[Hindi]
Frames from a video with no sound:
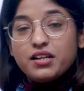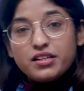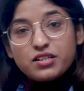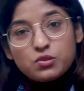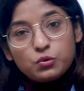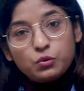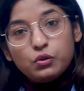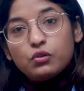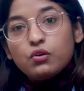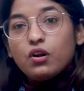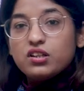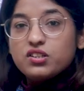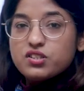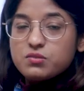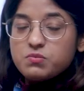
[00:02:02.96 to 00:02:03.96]
ये स्कूल
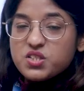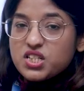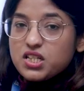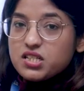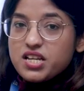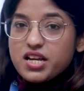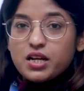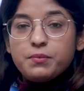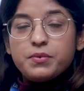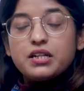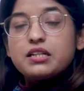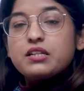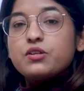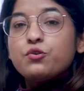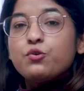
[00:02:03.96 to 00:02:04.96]
कॉलेजेस में चल जाएगा बट
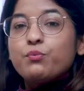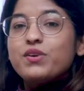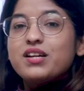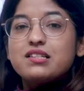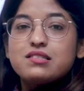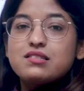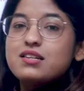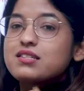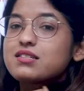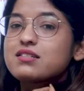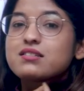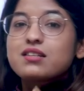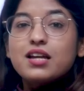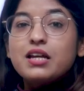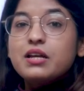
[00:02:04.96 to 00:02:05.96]
इन यूपीएससी ये चीज़
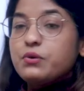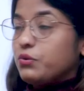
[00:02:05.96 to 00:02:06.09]
नहीं